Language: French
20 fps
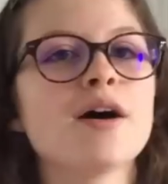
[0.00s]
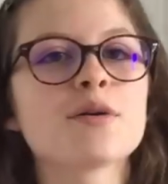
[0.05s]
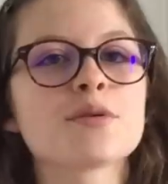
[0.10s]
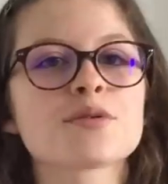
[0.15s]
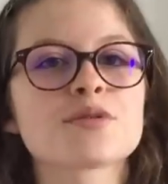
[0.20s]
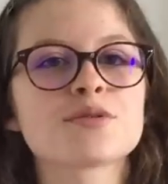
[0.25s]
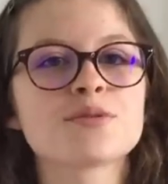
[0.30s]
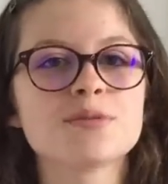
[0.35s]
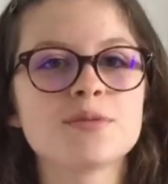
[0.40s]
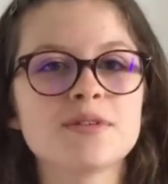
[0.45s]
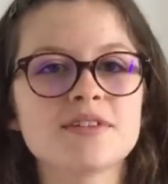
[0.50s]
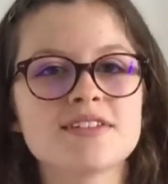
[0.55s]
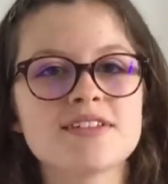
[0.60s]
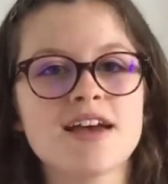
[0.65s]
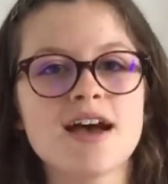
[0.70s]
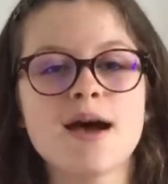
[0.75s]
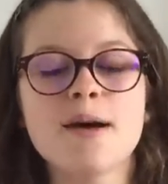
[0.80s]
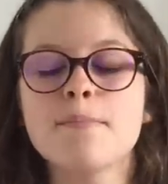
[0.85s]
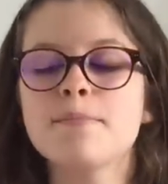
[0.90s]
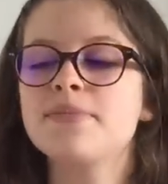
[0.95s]
Ensuite,
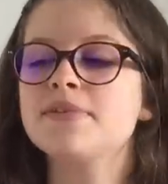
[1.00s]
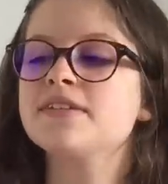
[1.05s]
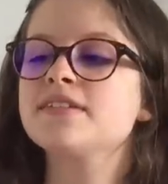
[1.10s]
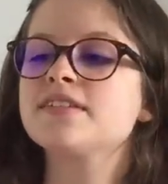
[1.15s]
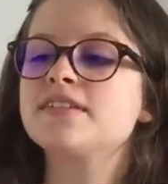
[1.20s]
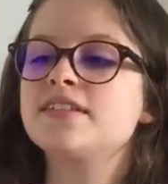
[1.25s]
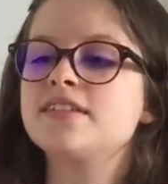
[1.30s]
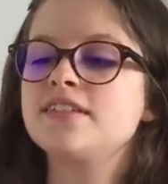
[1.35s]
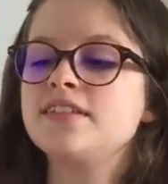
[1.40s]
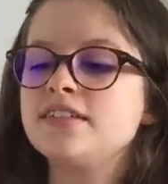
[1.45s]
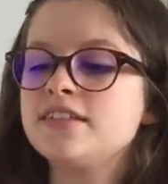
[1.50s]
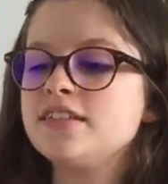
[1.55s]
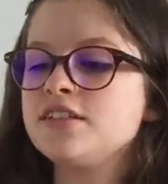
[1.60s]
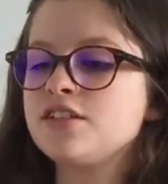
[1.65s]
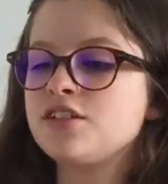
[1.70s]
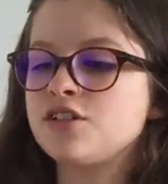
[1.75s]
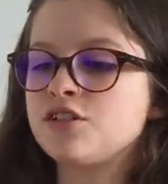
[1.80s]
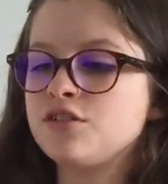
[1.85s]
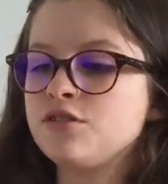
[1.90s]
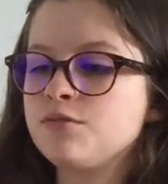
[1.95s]
à Pinky,
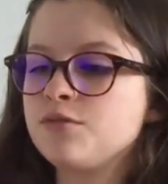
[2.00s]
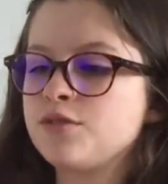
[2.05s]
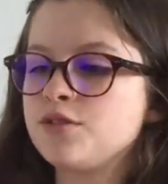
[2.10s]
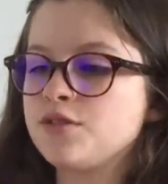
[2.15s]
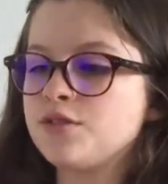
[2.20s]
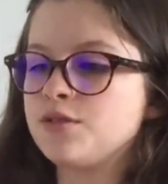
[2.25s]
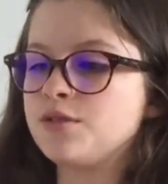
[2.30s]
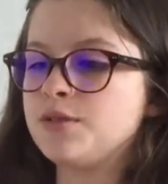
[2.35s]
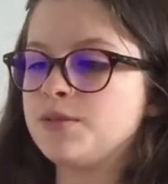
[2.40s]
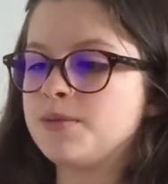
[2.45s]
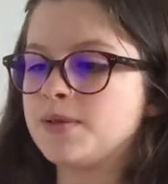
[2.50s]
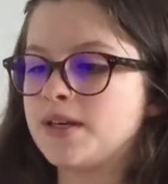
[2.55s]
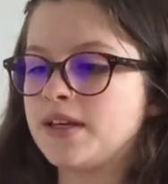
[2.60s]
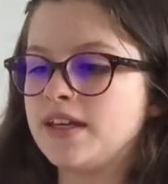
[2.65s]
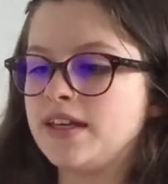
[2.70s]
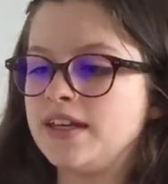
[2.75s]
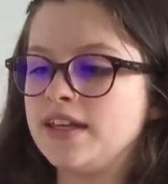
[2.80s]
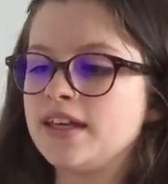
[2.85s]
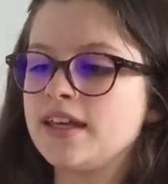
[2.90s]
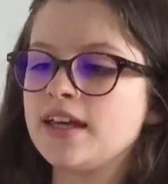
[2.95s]
je me suis
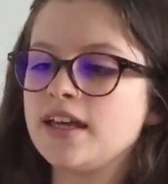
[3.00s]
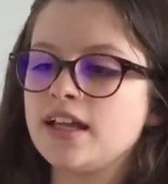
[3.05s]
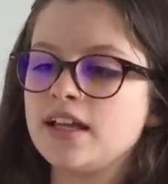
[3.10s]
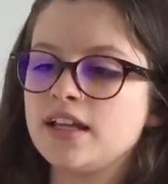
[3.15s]
pris